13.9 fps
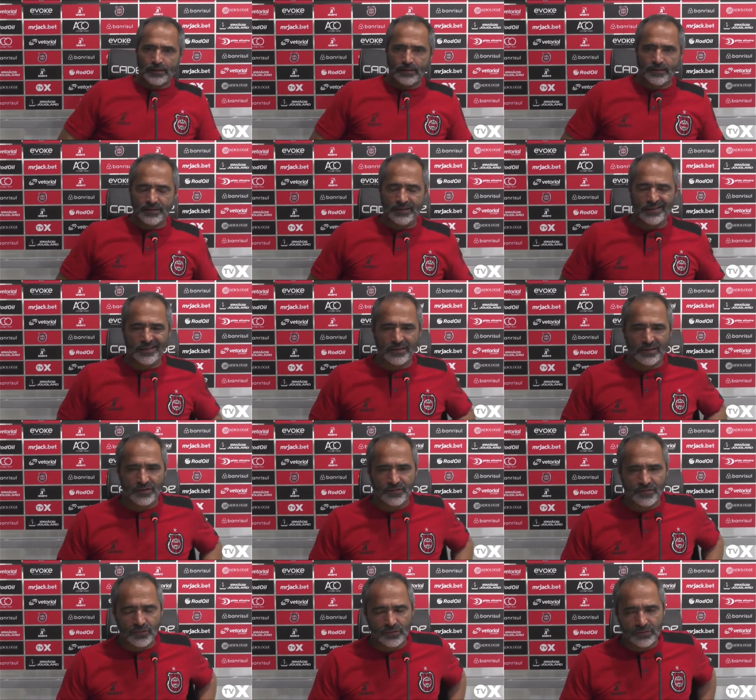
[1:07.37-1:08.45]
Sim, a
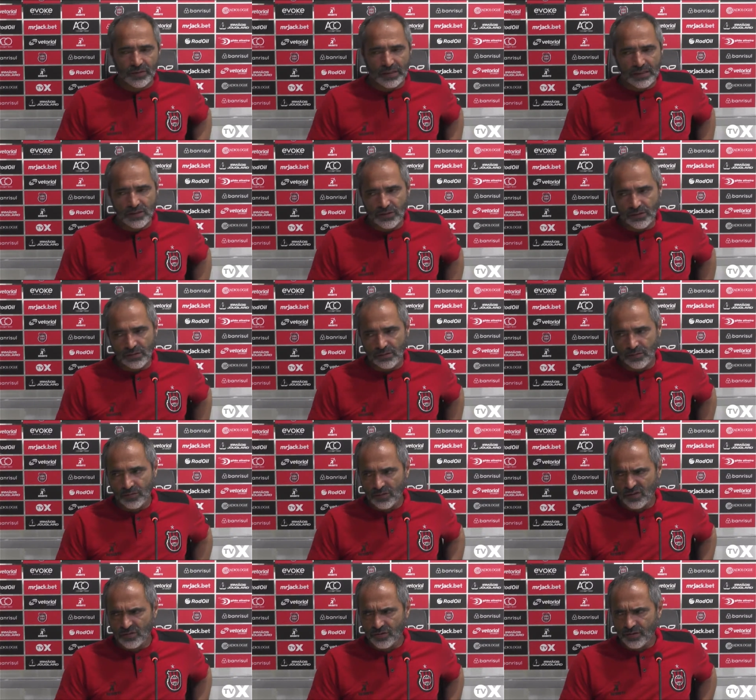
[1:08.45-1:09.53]
dificuldade,
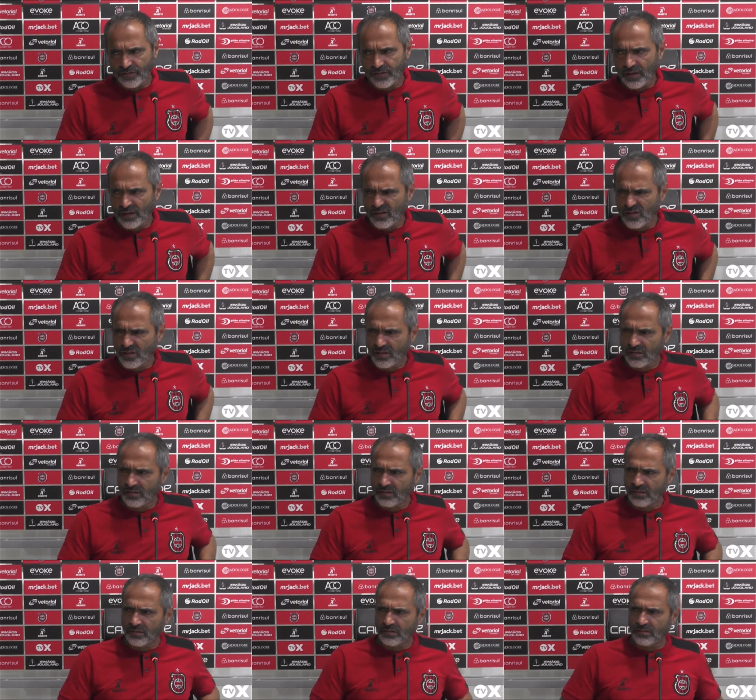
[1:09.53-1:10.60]
eu, tinha falado acho que
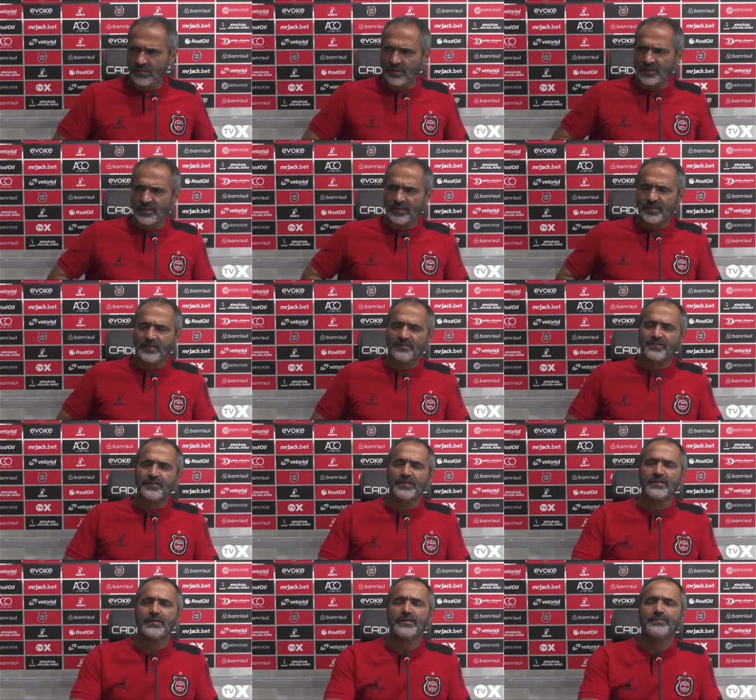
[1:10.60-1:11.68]
na, na
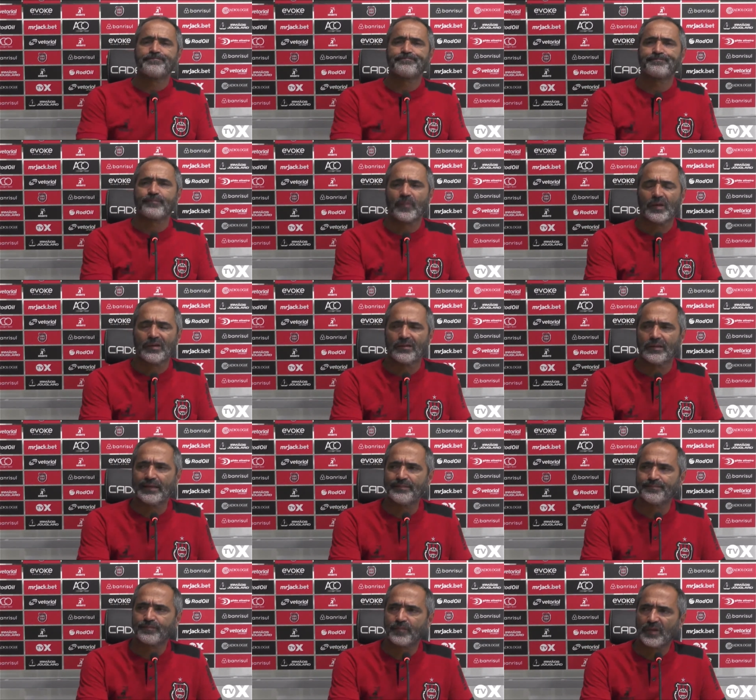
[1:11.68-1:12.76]
sexta-feira,
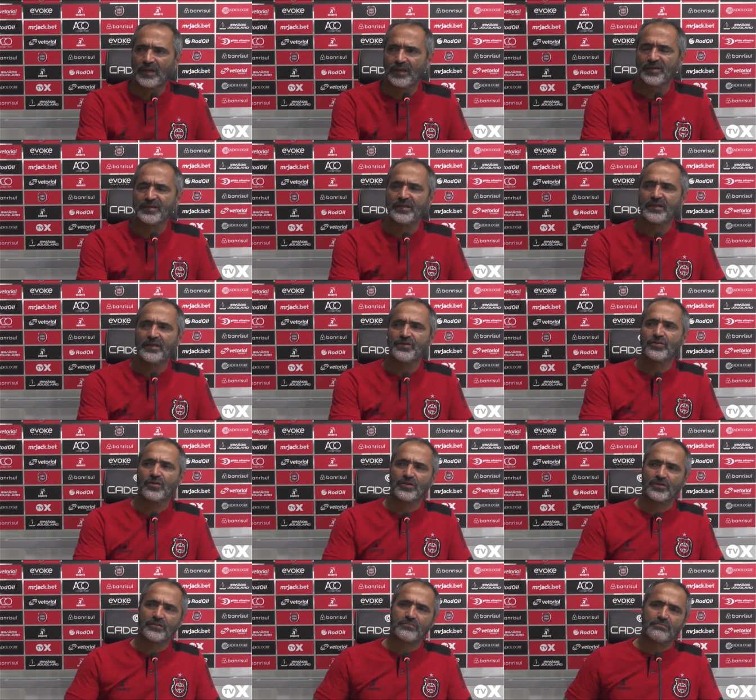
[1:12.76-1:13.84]
né, que esse início
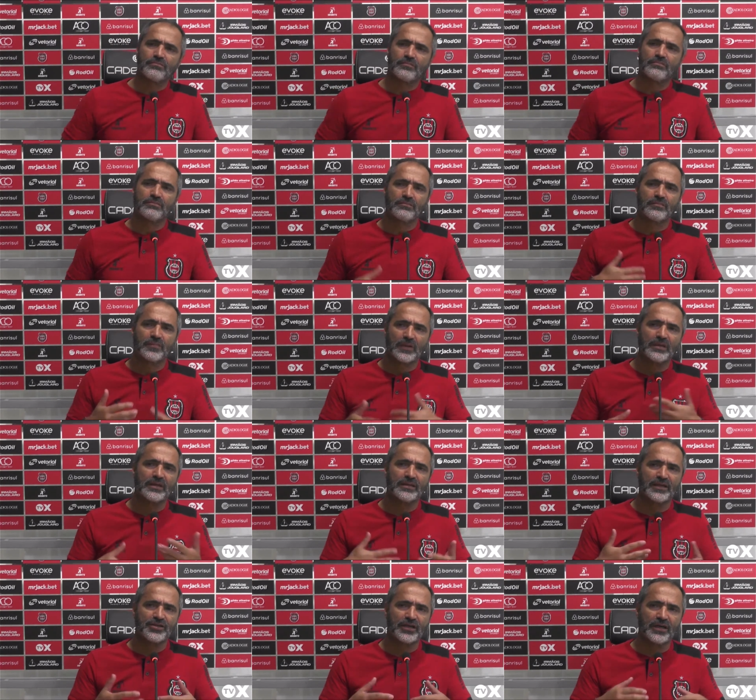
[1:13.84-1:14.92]
nós ainda
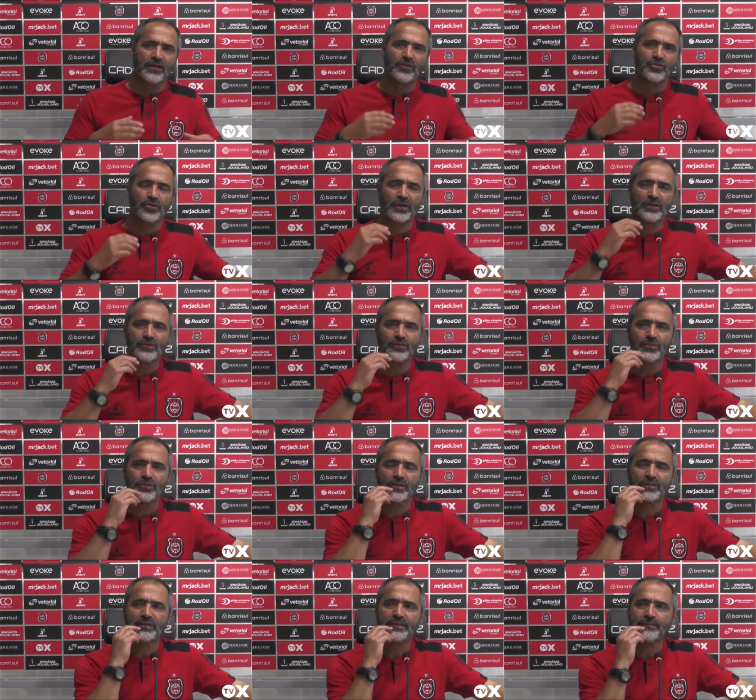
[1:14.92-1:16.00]
está chegando
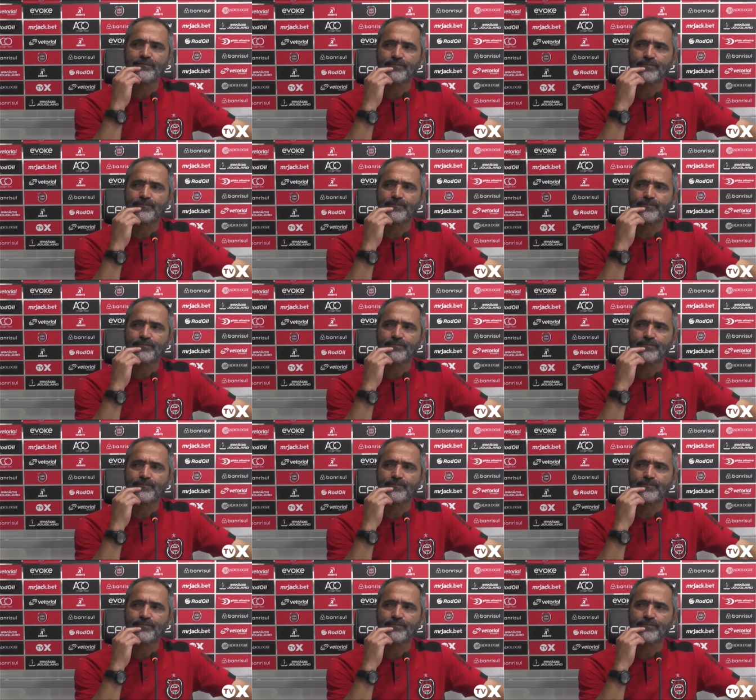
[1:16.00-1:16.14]
jogadores, né?